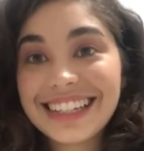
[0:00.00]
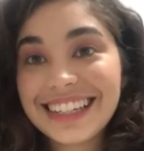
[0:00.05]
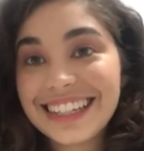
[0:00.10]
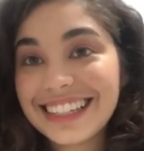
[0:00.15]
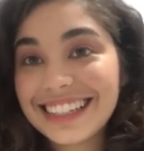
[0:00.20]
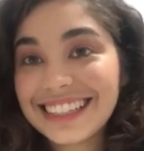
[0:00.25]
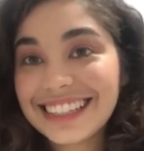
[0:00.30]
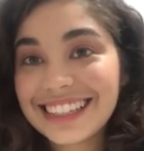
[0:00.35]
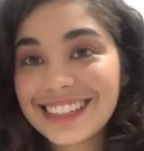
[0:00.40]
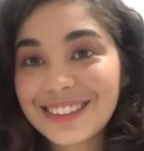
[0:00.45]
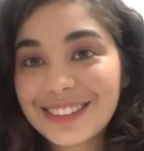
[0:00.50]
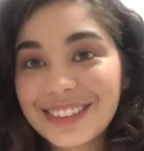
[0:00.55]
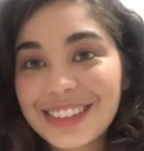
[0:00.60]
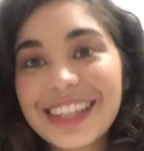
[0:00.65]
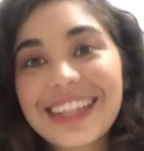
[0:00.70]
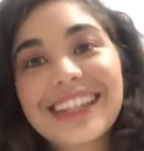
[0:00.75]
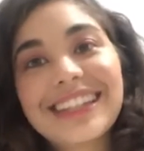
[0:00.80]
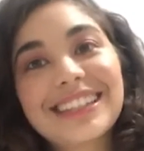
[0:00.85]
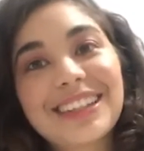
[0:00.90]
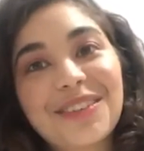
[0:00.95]
E se um
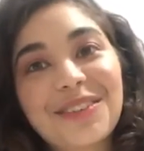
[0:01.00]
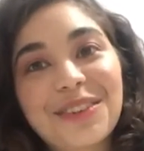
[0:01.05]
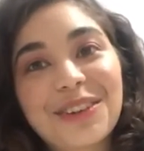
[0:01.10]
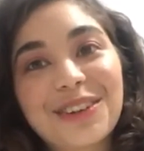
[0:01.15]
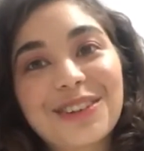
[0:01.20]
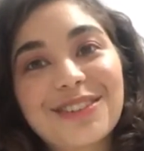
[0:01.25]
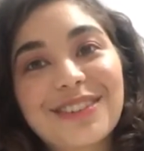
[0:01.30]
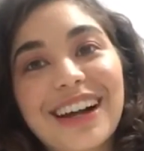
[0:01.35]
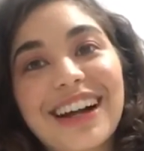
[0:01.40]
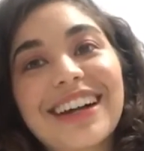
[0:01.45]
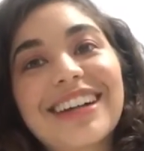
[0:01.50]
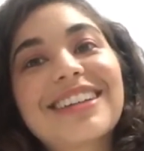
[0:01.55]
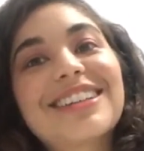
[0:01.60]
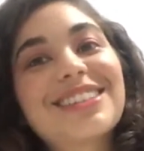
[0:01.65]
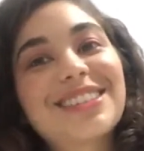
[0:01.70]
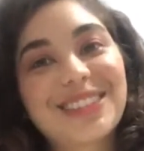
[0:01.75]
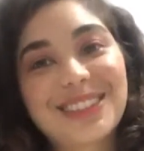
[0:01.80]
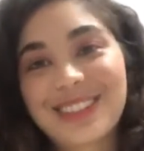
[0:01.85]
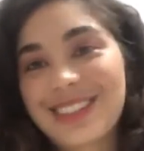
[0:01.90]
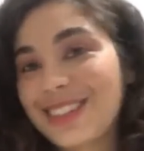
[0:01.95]
dia quiser provar,
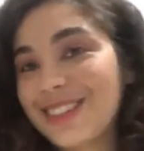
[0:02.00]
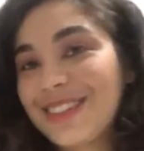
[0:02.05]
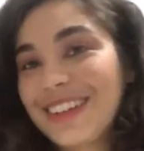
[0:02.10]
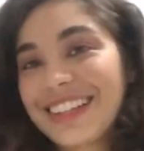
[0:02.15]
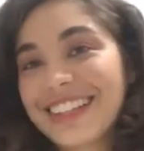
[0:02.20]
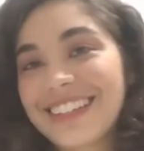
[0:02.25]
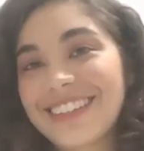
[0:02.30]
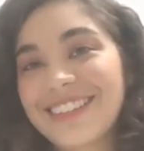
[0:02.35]
só chamar